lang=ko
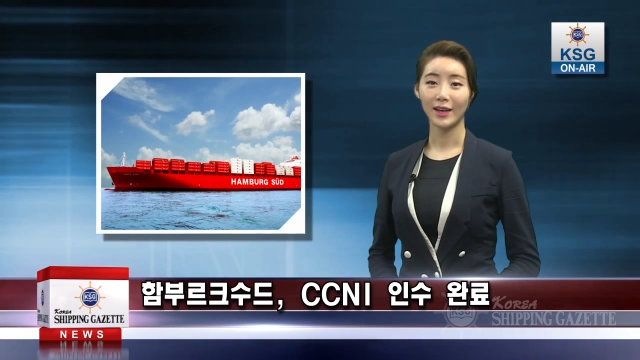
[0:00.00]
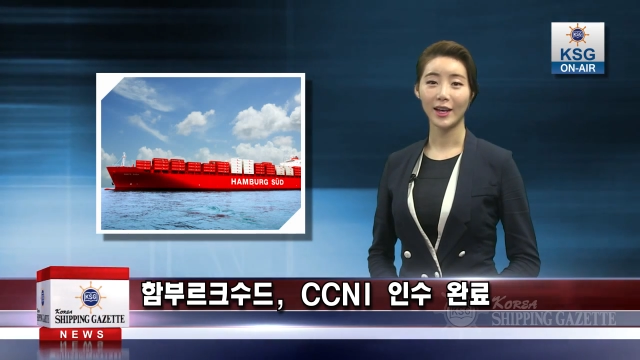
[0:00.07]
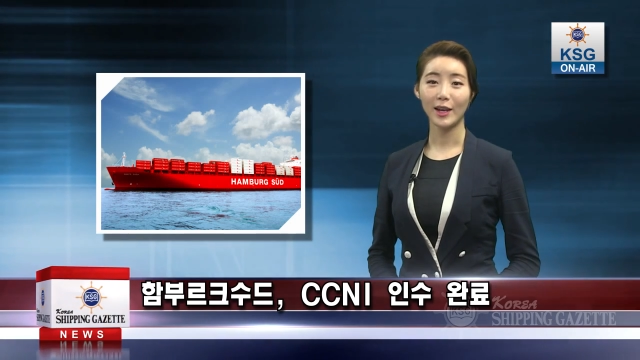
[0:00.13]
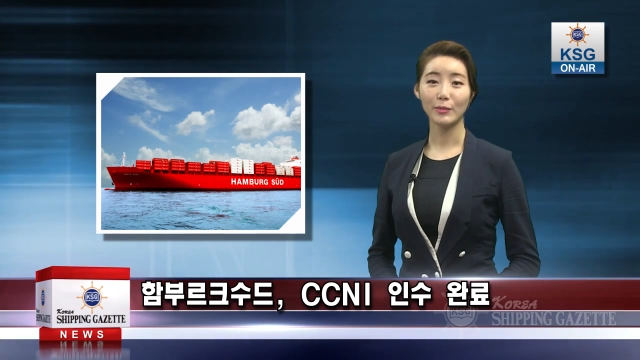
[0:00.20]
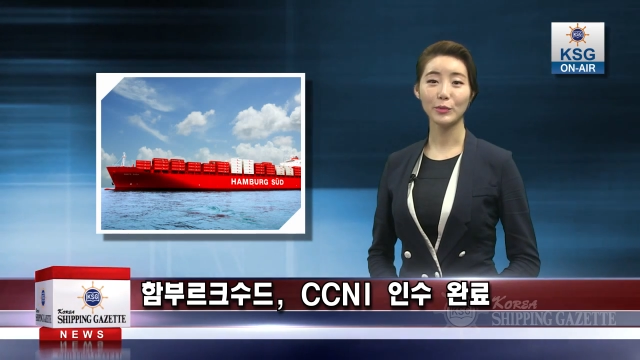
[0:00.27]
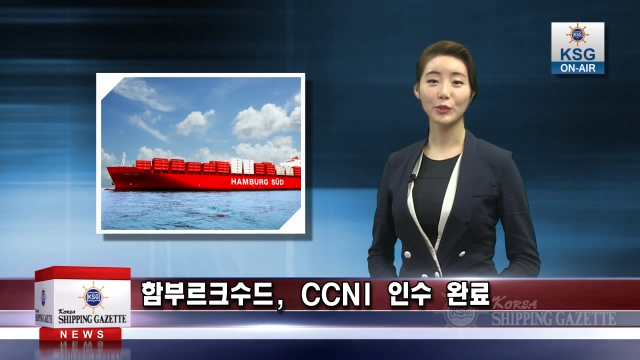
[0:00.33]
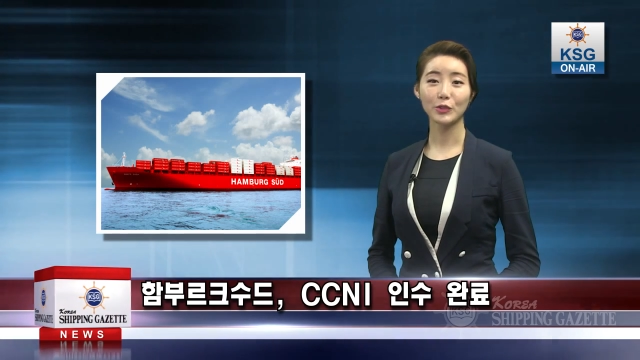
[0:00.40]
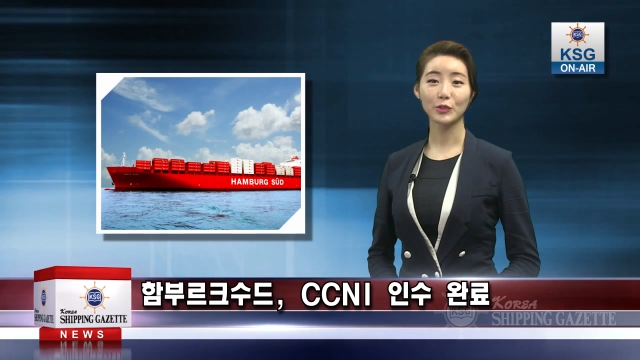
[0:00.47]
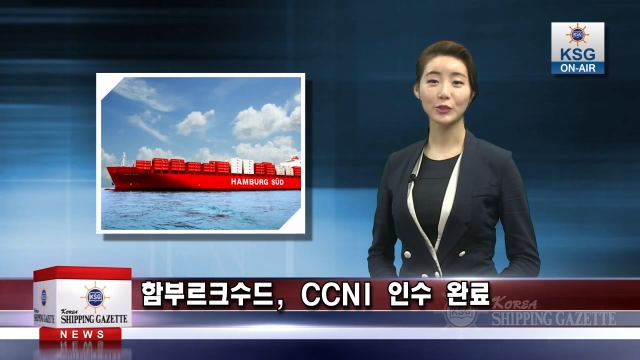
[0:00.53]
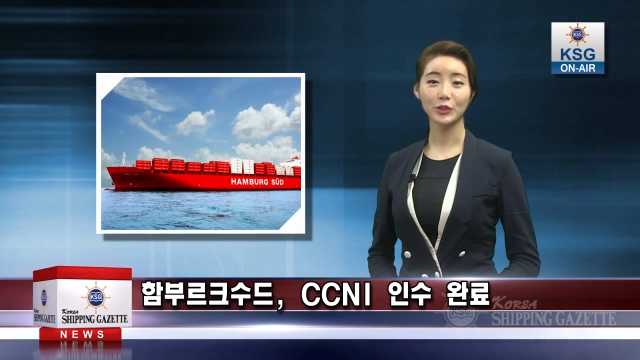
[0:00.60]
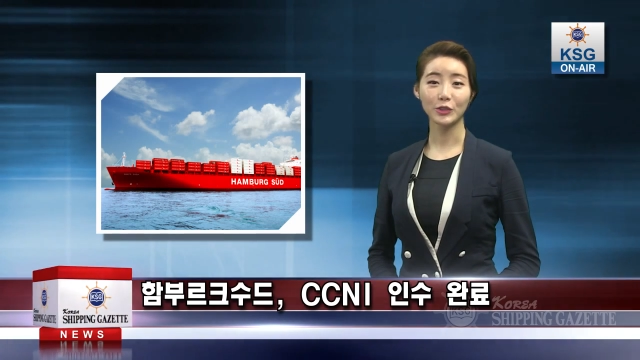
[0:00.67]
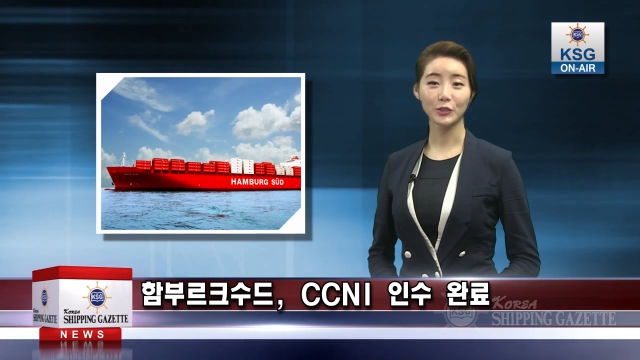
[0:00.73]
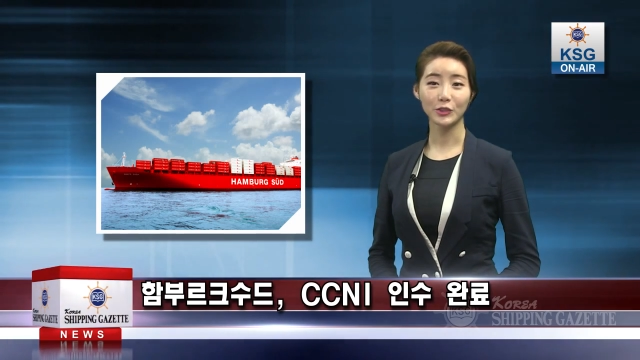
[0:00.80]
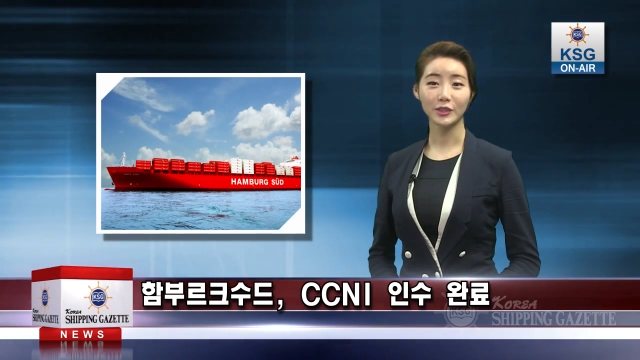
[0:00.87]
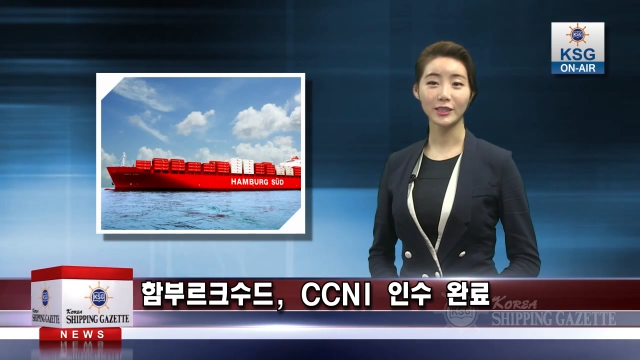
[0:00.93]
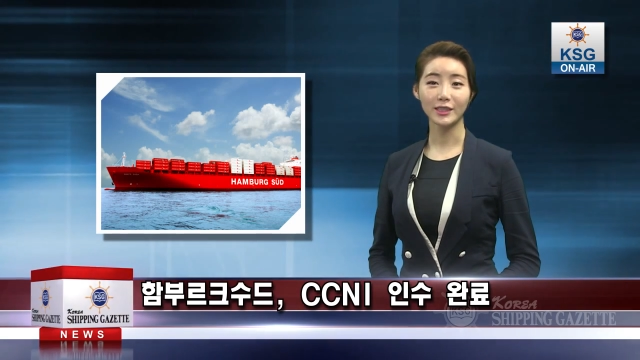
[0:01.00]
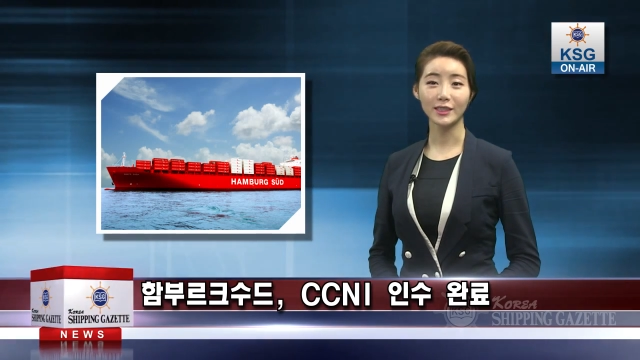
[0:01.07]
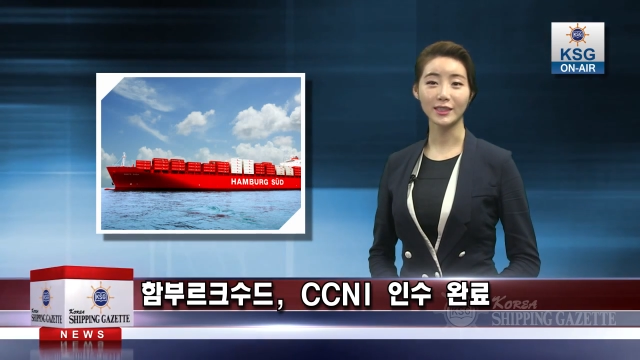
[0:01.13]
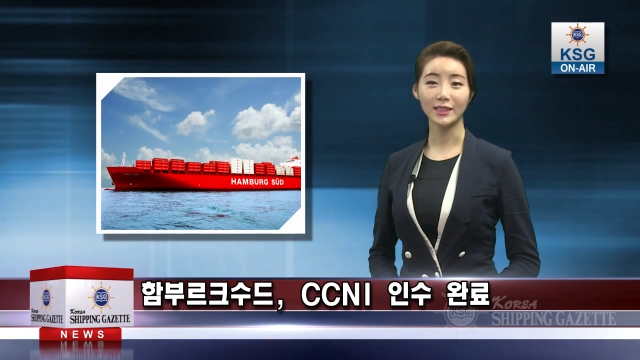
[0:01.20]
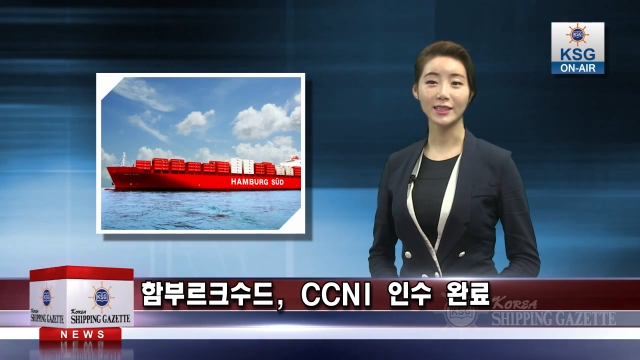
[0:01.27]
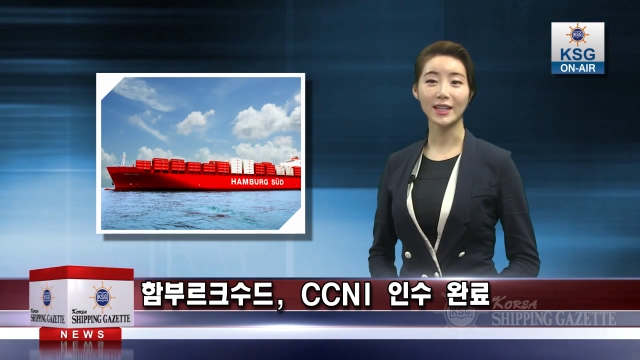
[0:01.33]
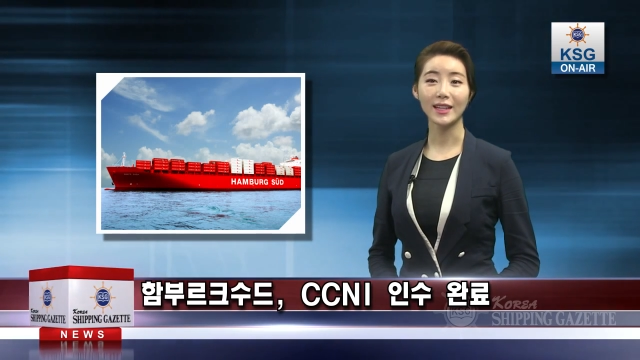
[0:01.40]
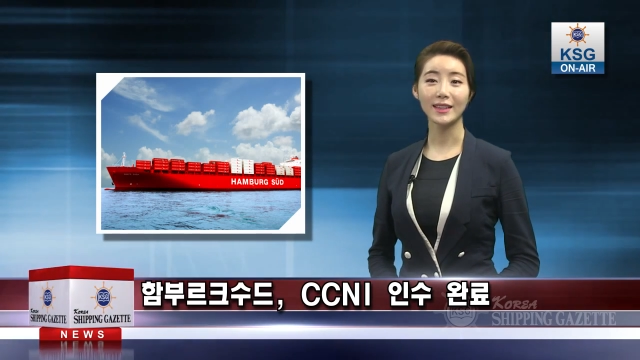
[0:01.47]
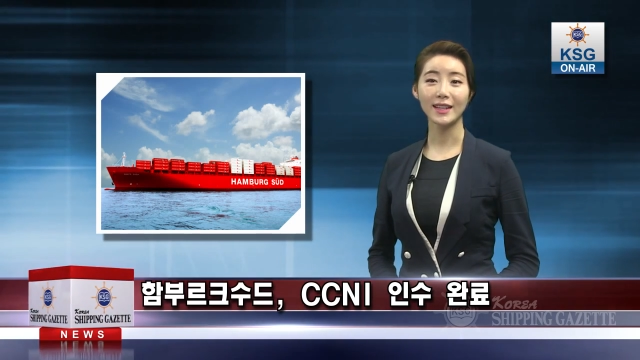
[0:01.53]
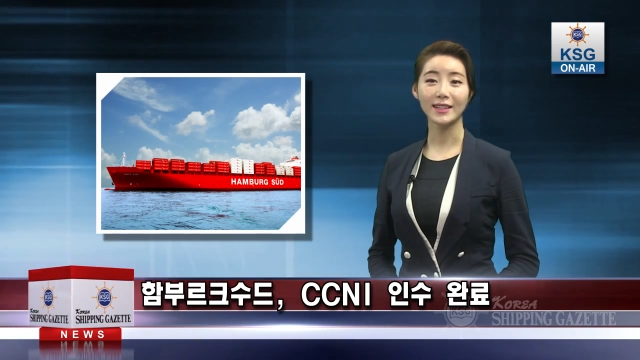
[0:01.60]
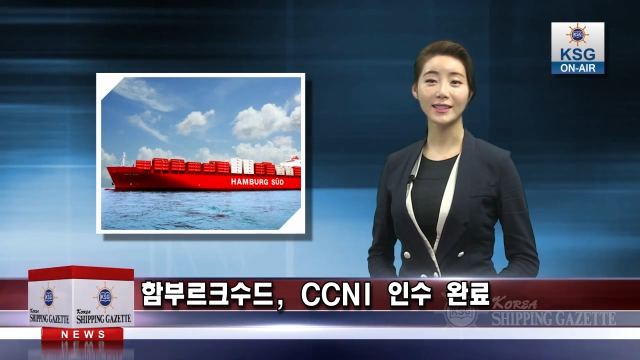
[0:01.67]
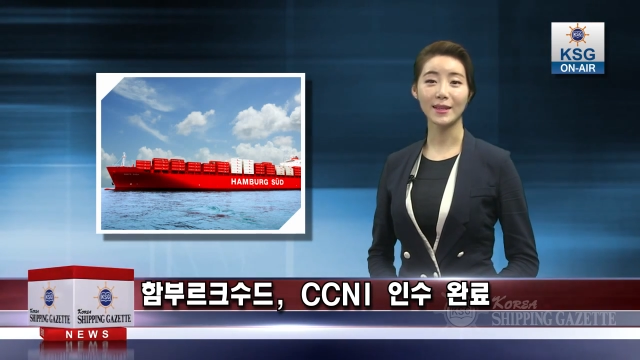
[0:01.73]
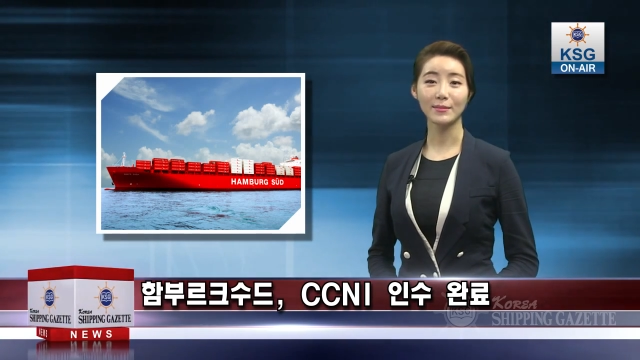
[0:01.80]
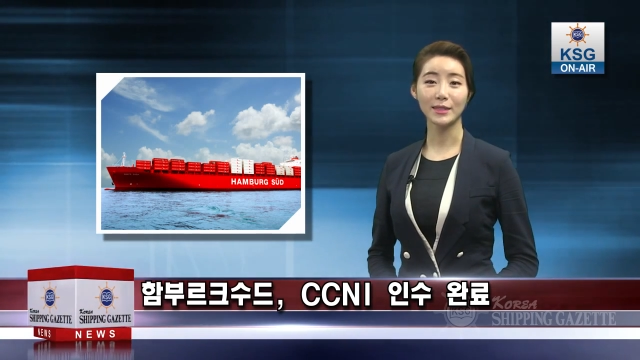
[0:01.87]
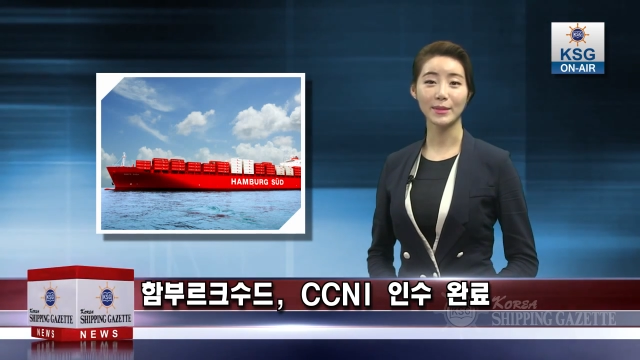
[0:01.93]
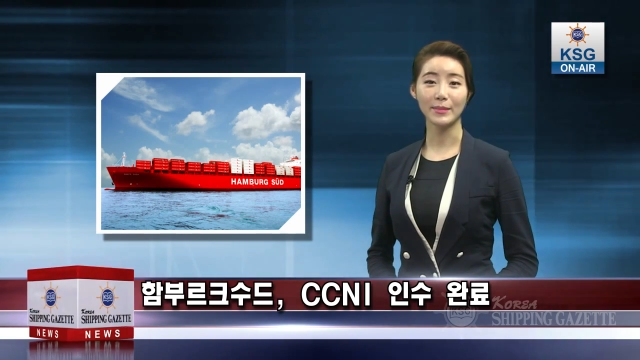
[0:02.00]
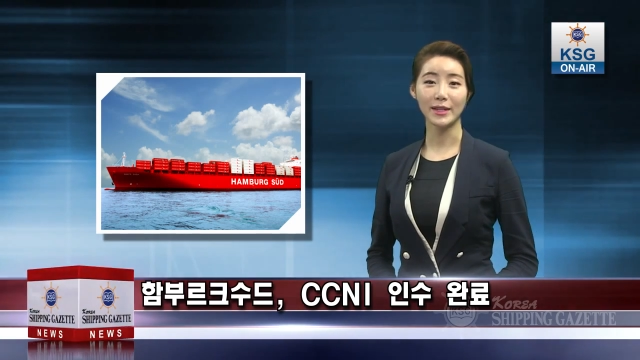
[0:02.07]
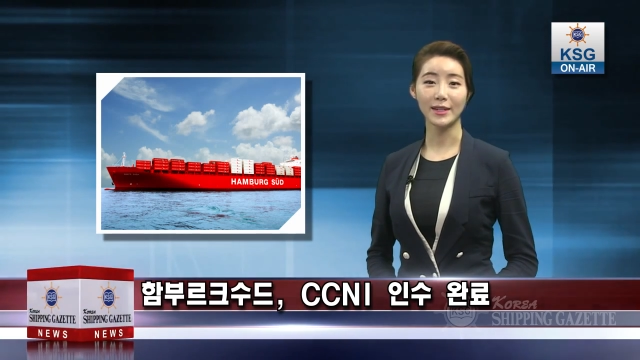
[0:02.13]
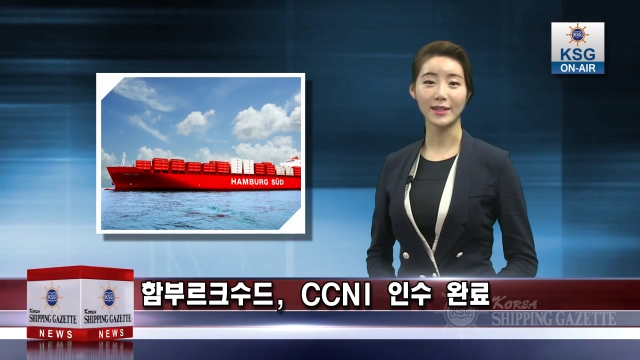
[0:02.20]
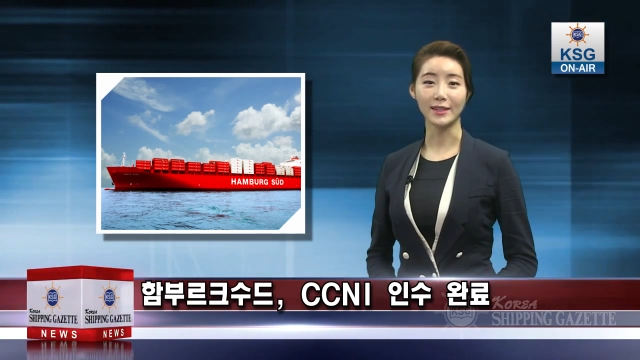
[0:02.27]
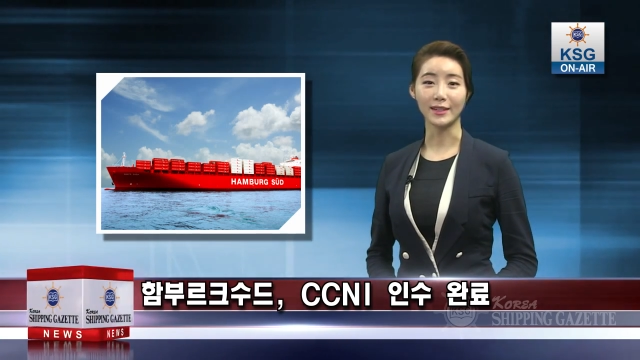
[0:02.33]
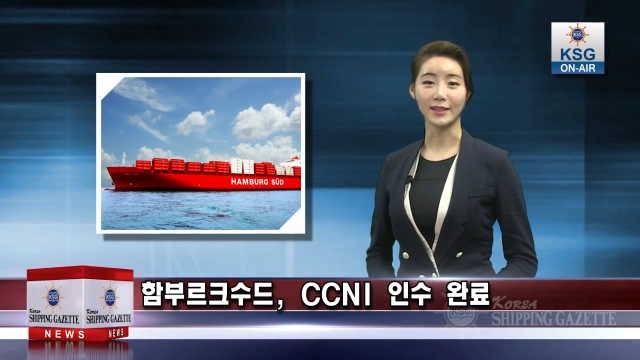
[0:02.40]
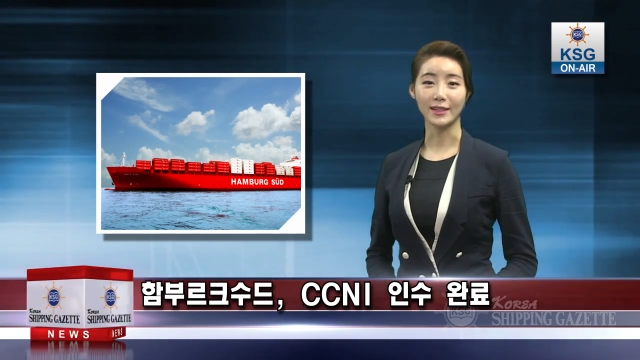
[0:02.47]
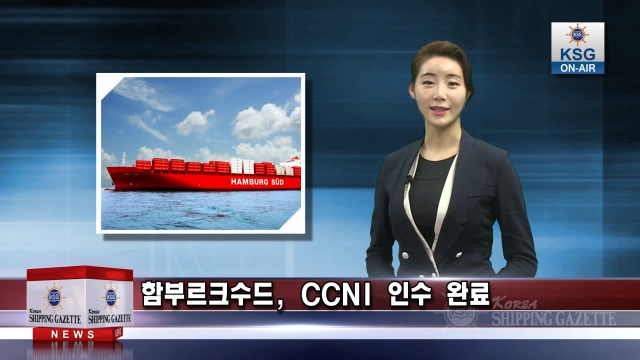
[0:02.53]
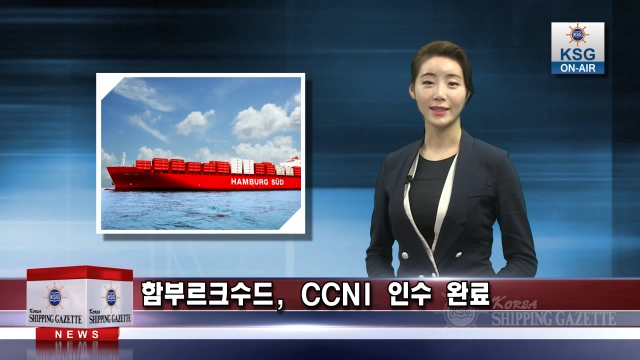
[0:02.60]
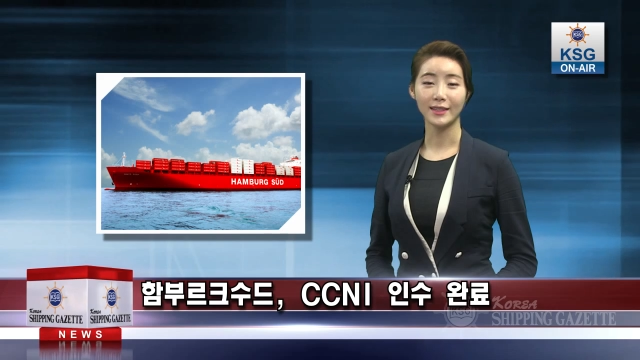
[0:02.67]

함부르크 수드는 지난달 31일